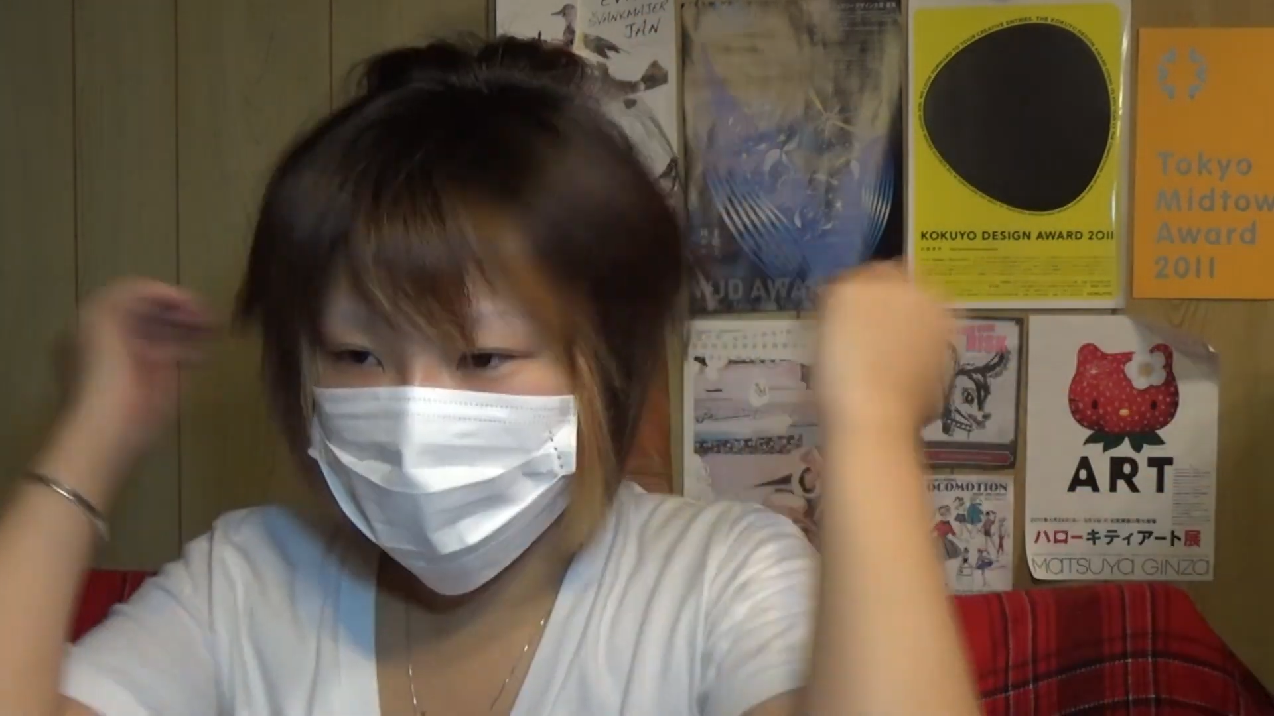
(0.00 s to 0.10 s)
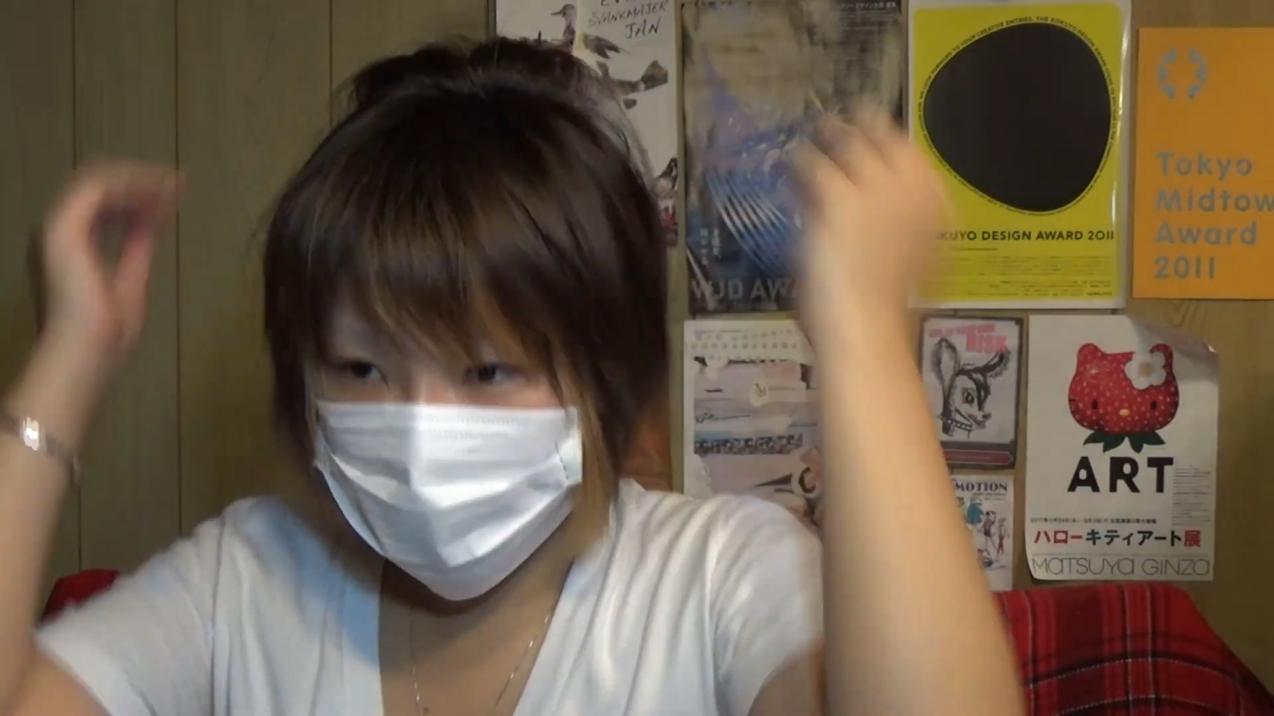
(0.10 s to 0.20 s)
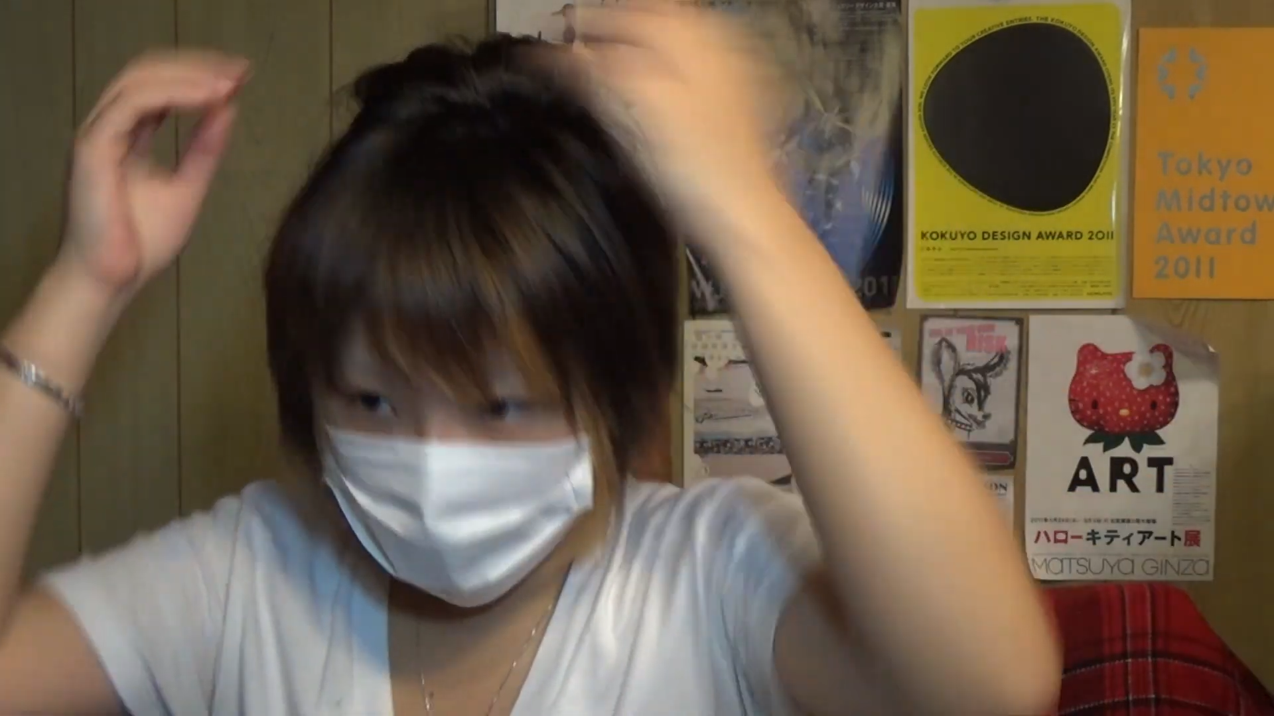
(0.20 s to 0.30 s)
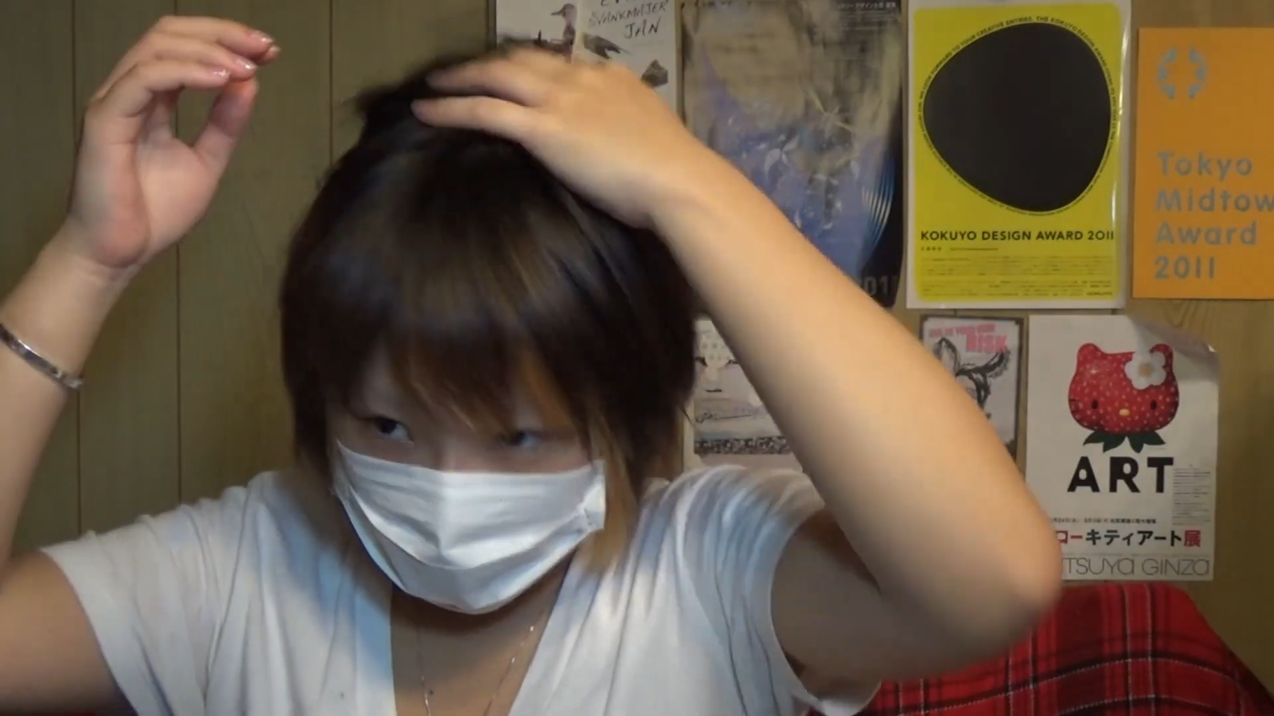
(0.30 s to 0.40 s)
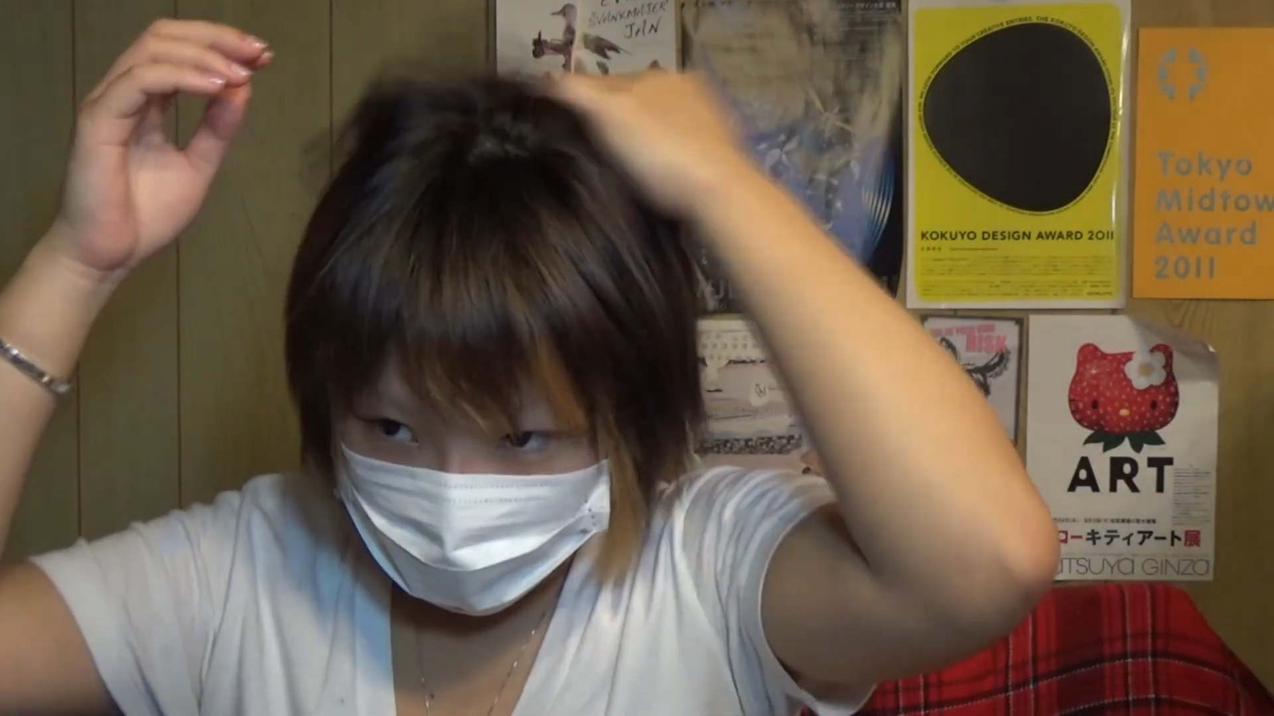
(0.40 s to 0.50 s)

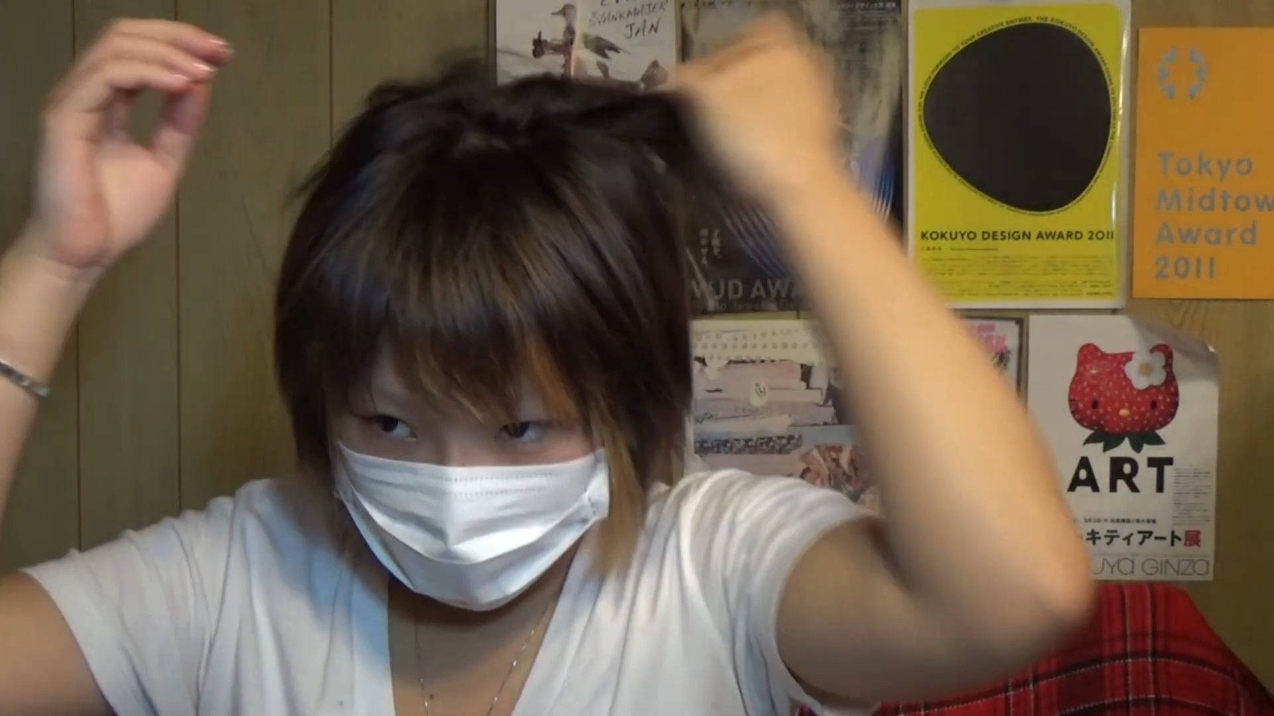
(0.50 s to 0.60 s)
髪の